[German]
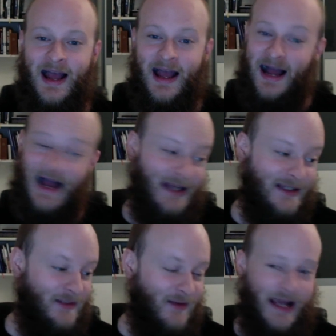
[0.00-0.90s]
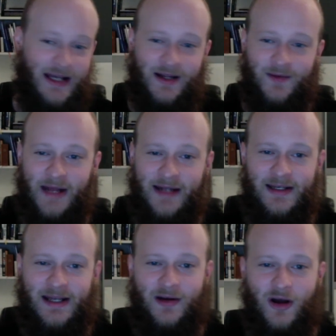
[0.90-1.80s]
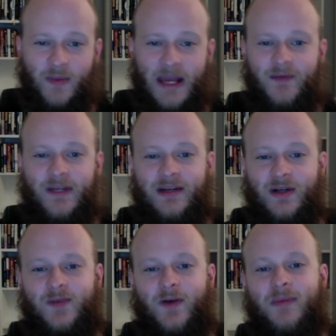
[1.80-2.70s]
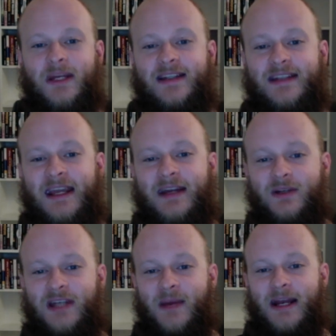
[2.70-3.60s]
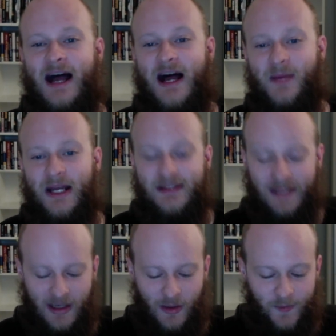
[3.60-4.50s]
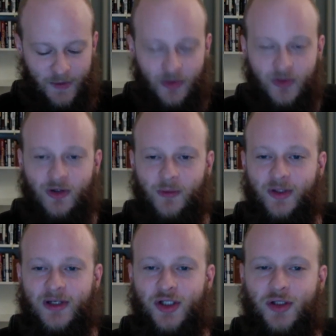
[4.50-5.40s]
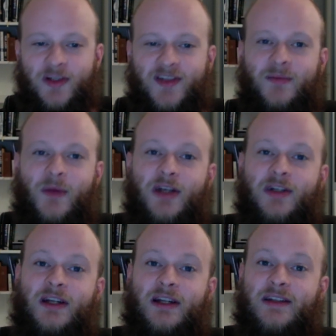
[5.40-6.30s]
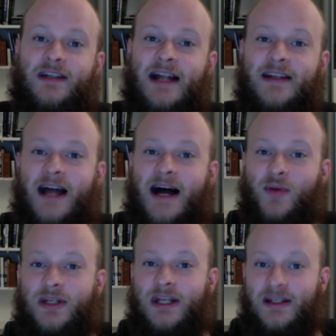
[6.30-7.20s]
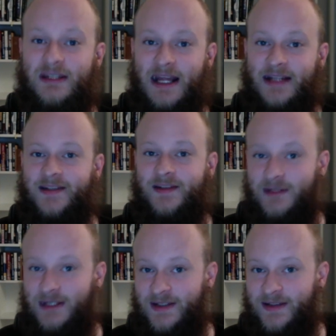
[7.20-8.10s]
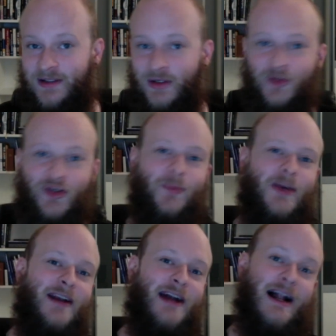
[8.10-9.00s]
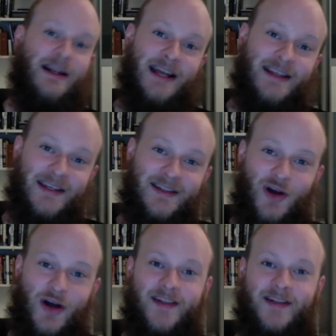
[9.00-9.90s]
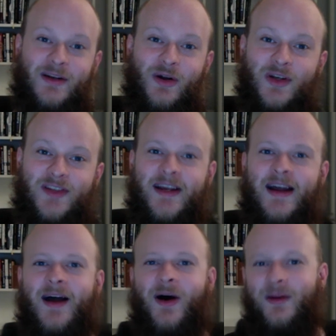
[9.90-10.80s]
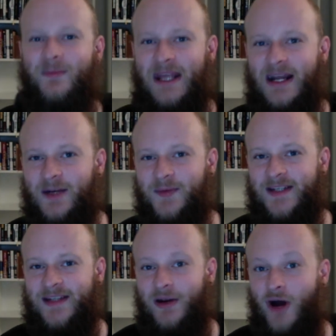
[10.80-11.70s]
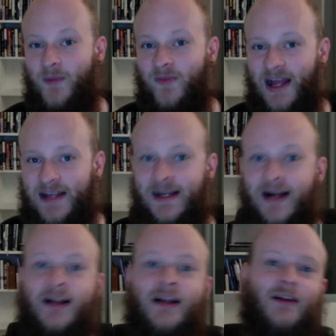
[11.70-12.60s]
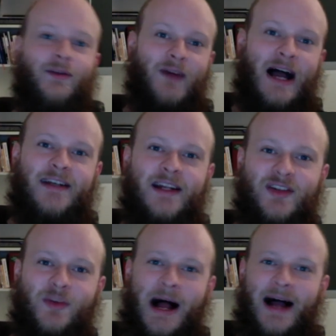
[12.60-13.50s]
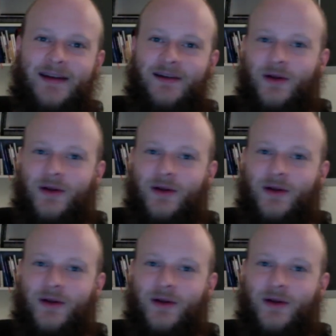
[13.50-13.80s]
Einstweilen, wenn ihr noch mehr Videos von mir sehen und ihr meine Arbeit hier auf YouTube unterstützen möchtet, dann abonniert jetzt diesen YouTube-Kanal. Das ist kostenlos und mir hilft es enorm weiter, weiterzumachen.